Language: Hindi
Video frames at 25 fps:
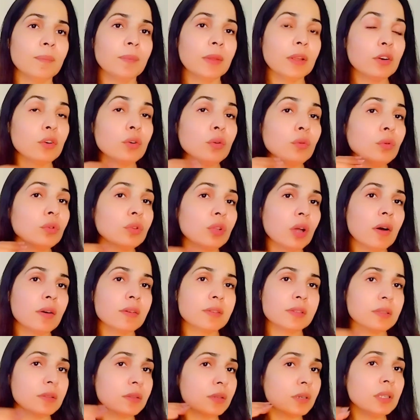
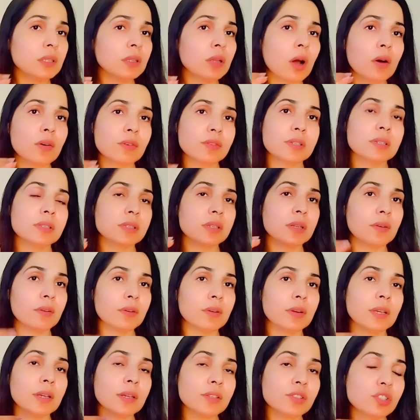2000 3000 से
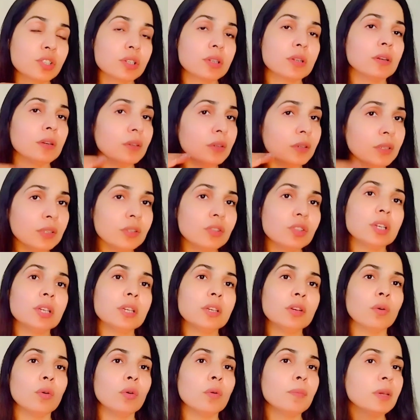रेंज नीचे ही
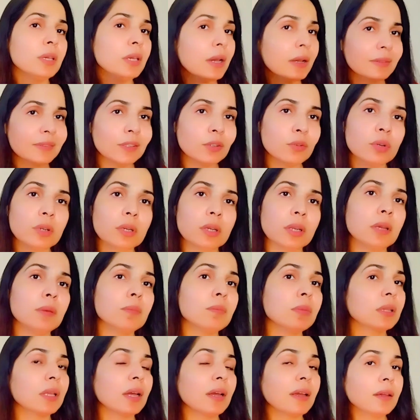हो भी ऐसी कोई क्रीम
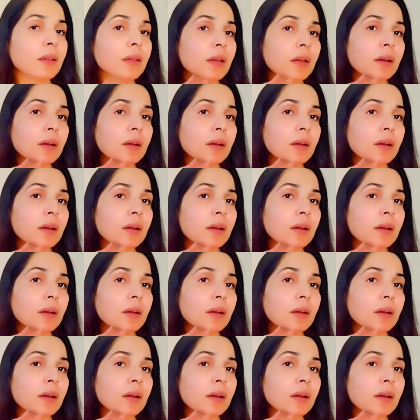बताएं